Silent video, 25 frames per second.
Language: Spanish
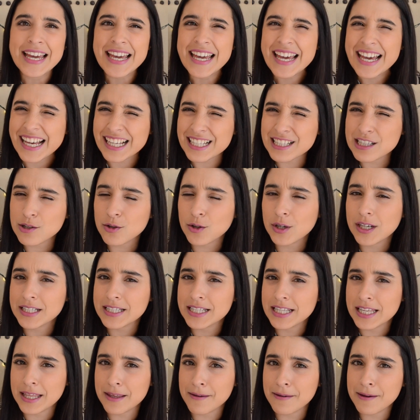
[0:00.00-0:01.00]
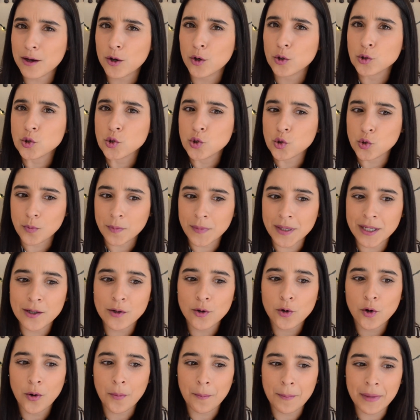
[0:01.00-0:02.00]
¿Qué es lo que se debe consumir
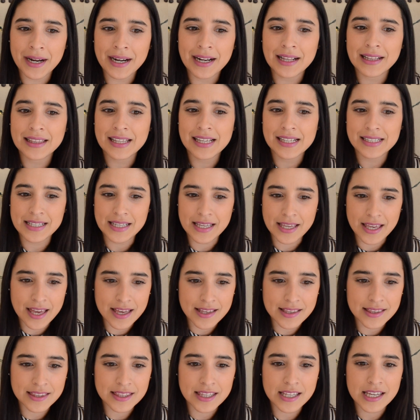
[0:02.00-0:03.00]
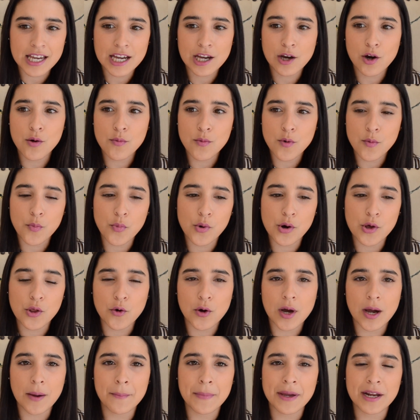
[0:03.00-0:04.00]
o comer al día siguiente? ¿Cómo
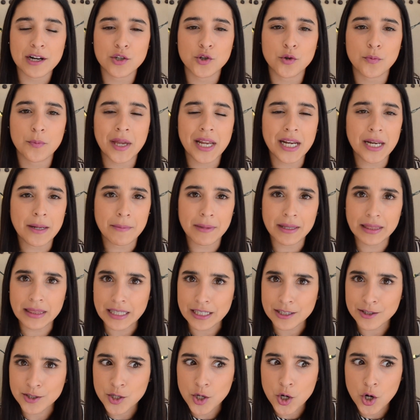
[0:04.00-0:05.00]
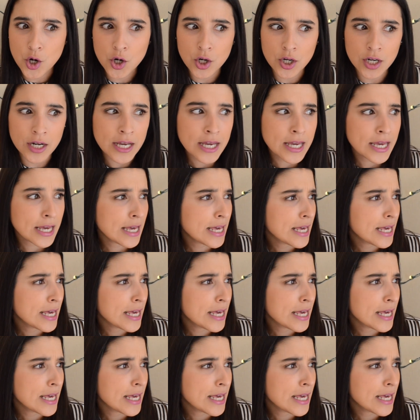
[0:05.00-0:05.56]
puedo cambiar yo mi alimentación?